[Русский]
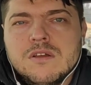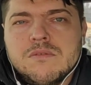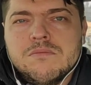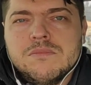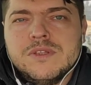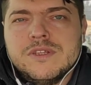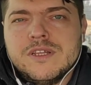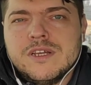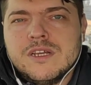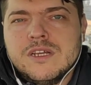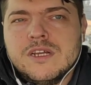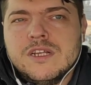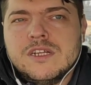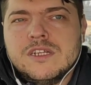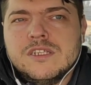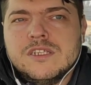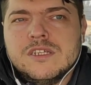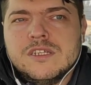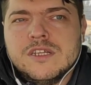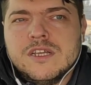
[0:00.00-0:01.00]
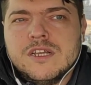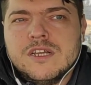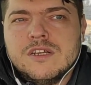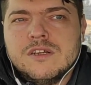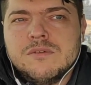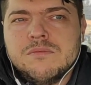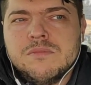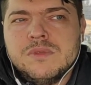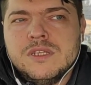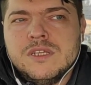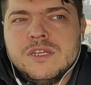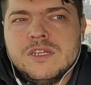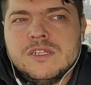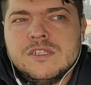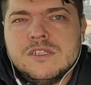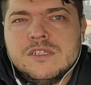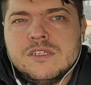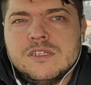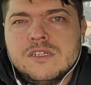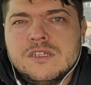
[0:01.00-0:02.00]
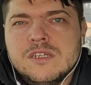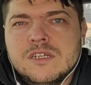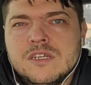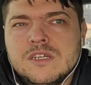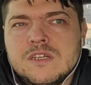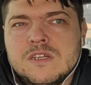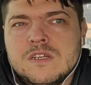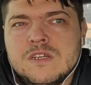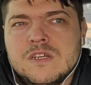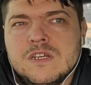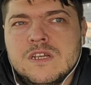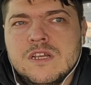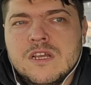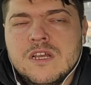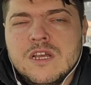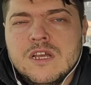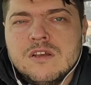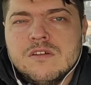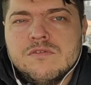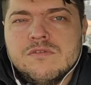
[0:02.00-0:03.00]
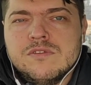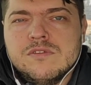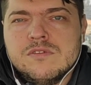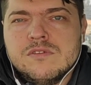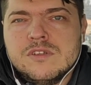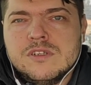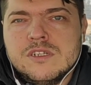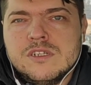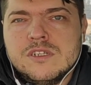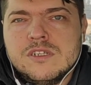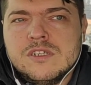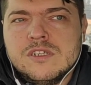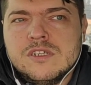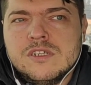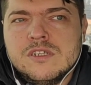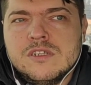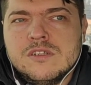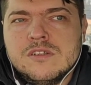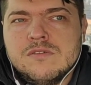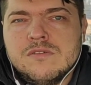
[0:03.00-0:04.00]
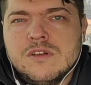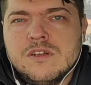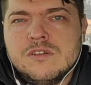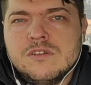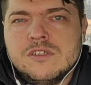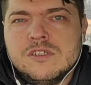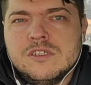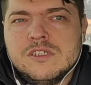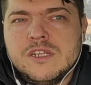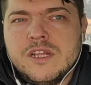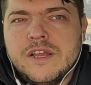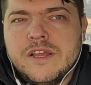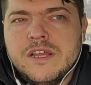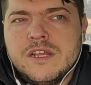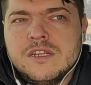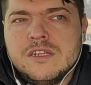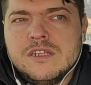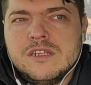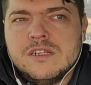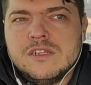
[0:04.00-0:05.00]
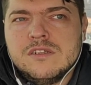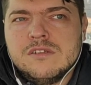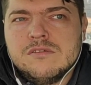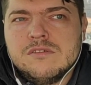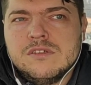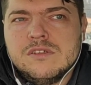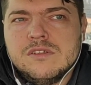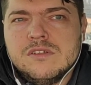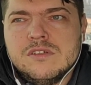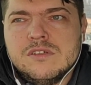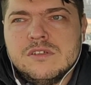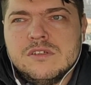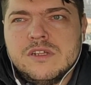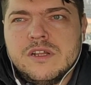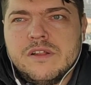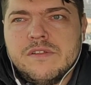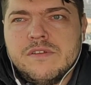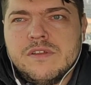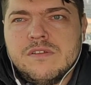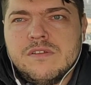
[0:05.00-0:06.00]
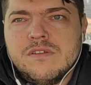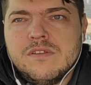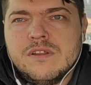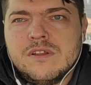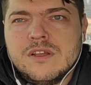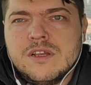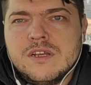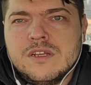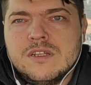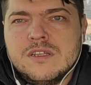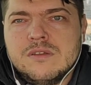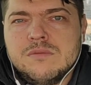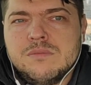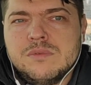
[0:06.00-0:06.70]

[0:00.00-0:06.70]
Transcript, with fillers: мне так кажется, как меняется внутреннее твое состояние и, соответственно, как ты